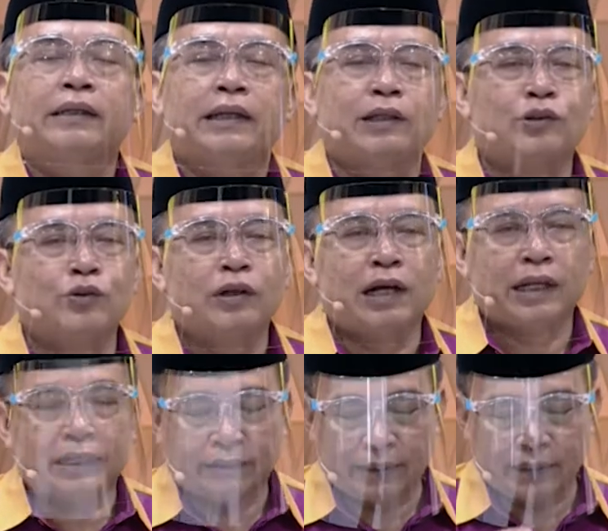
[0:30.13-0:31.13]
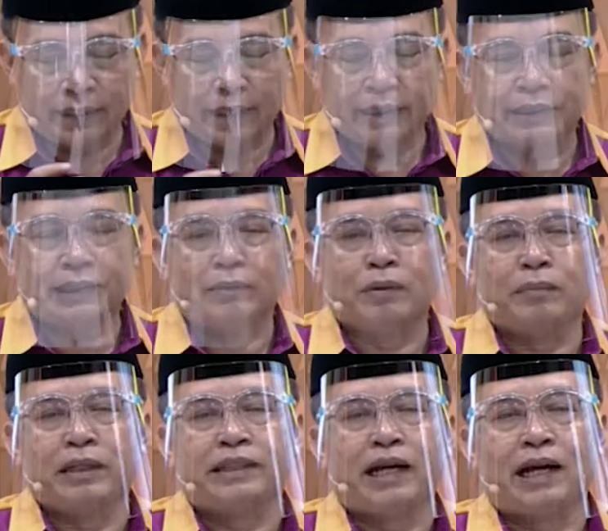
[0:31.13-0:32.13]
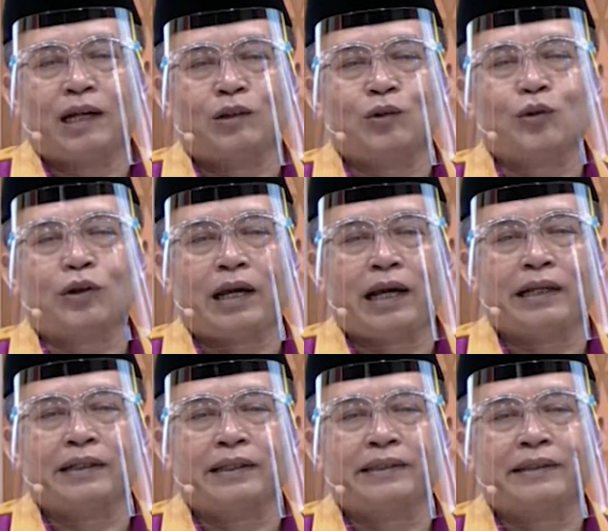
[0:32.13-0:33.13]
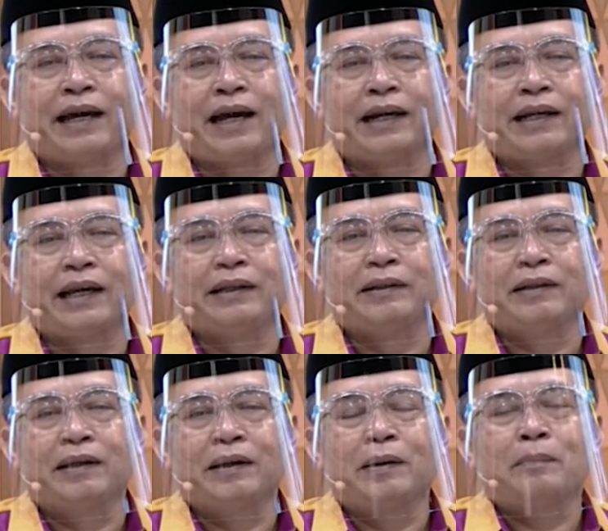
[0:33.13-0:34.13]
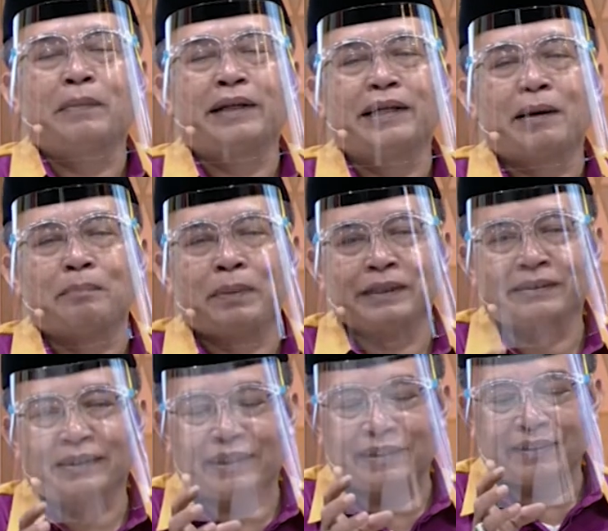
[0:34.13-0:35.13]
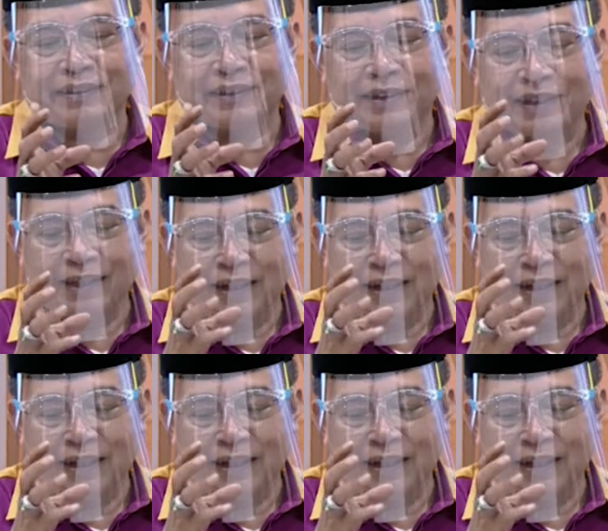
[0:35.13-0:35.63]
dan juga ketika kita membaca Al-Quran kita akan mendapatkan